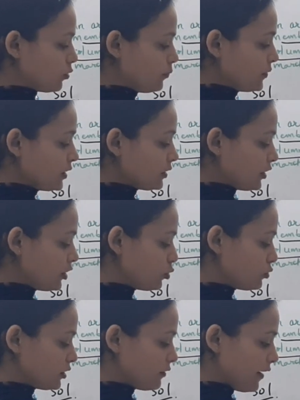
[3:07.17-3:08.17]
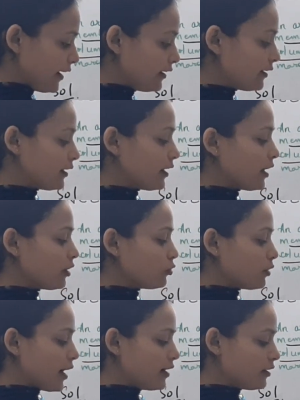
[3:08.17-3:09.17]
को थर्टी टू से डिवाइड करेंगे
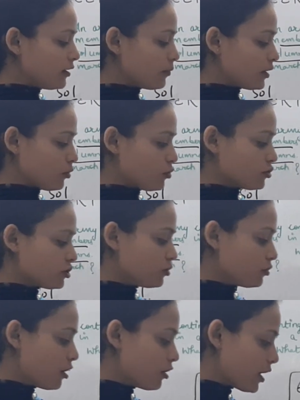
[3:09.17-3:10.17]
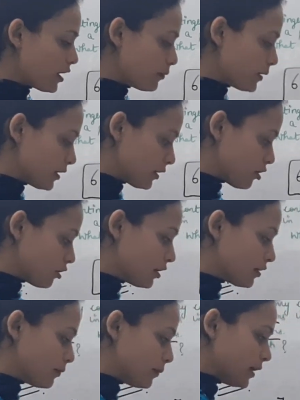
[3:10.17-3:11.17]
तो नाइनटीन हमारा क्वेश्चन होगा और आर हमारा क्या होगा
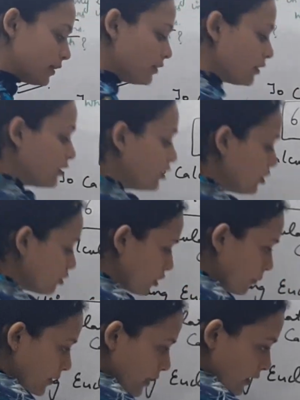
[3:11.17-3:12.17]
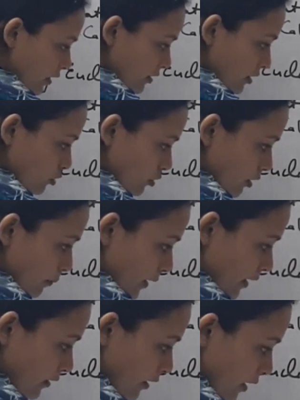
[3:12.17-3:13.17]
रिमाइंडर तो अब देखिए ये जो
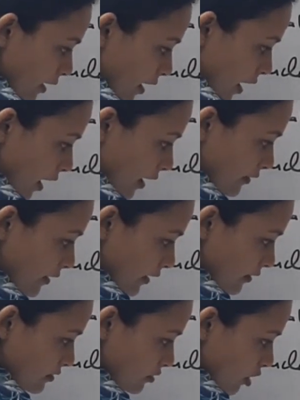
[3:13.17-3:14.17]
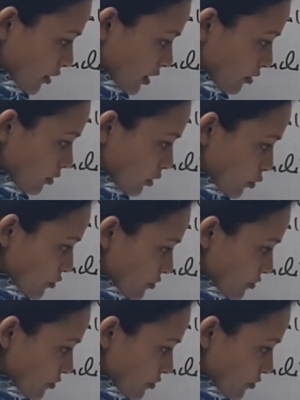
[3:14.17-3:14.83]
रिमाइंडर है आर दैट इज़ नॉट इक्वल टू